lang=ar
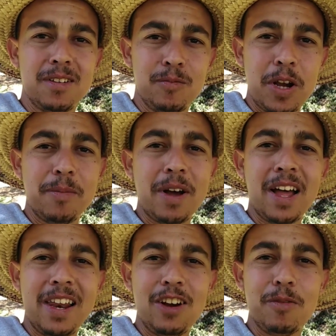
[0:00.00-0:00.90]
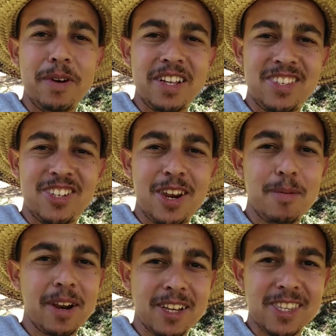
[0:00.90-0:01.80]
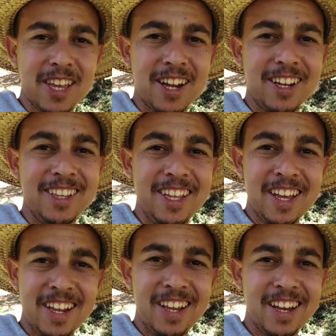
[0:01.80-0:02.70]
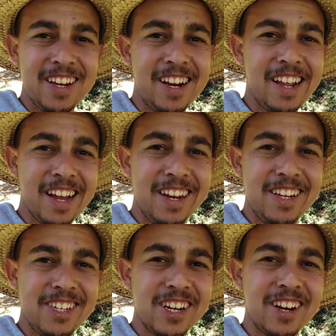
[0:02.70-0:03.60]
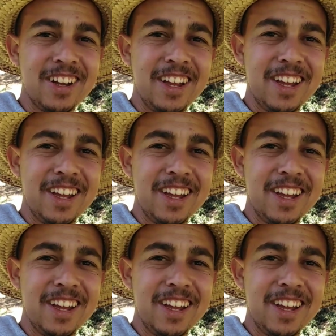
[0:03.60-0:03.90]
المهم غنخليكم مع التجربه القصيره ديالي انا اللي غنعيشها